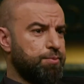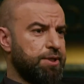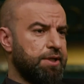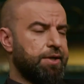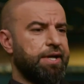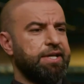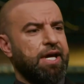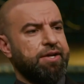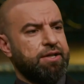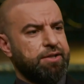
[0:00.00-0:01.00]
بالرحيل
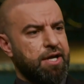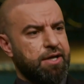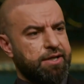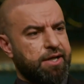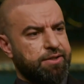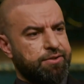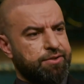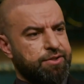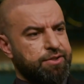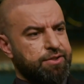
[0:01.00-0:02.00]
عن العراق يعني
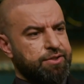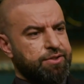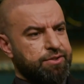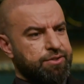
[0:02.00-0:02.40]
انا رد